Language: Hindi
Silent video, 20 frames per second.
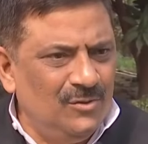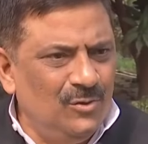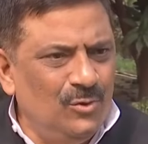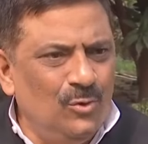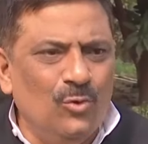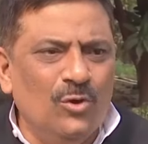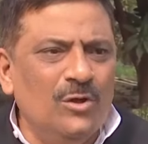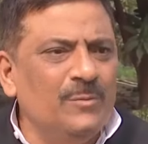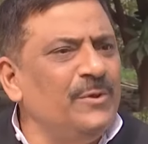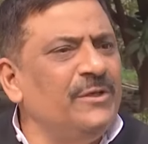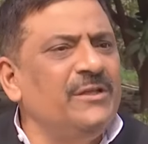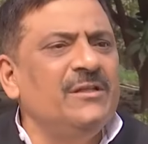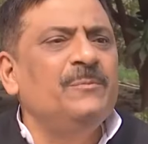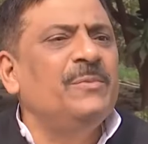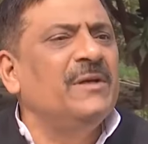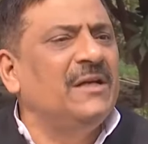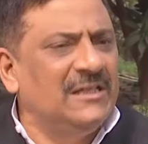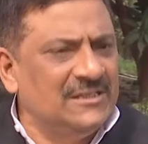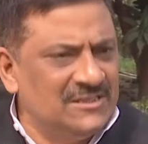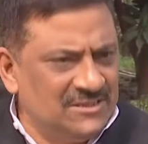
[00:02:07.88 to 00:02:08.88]
लोग भी इन
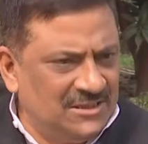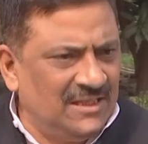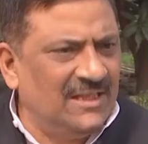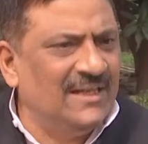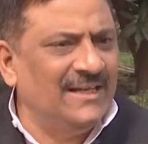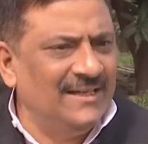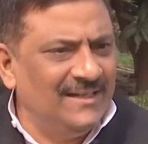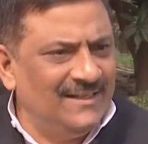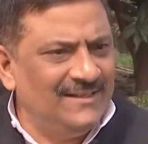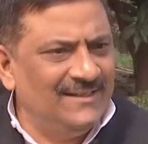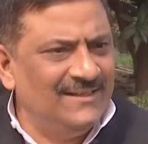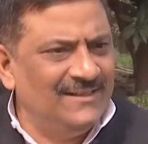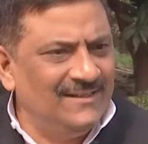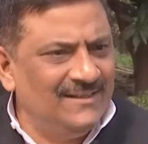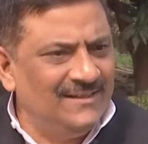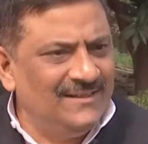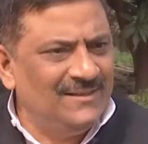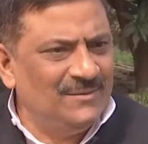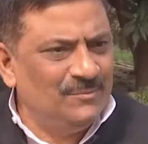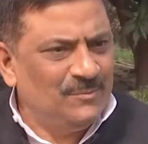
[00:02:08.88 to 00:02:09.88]
पे हंसता है
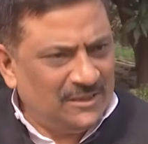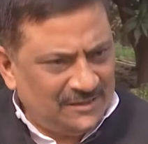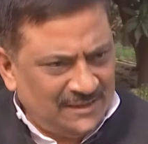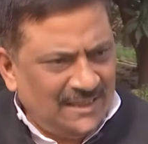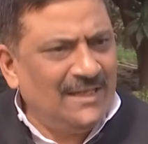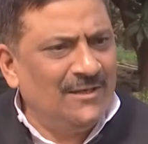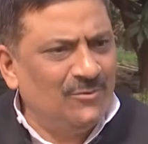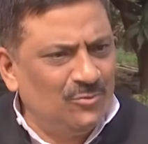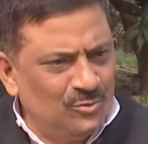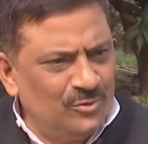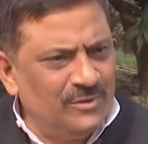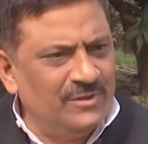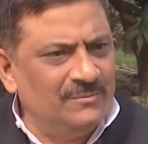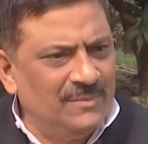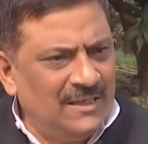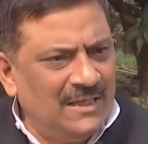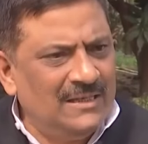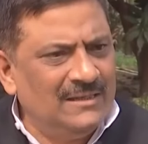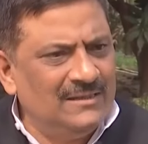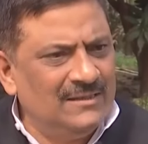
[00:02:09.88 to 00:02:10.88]
पता है उनको ये
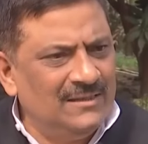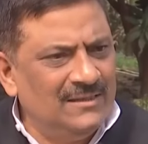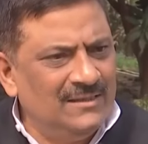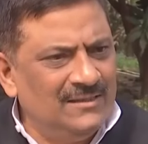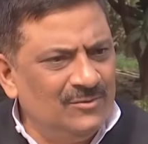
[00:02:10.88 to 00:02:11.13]
बात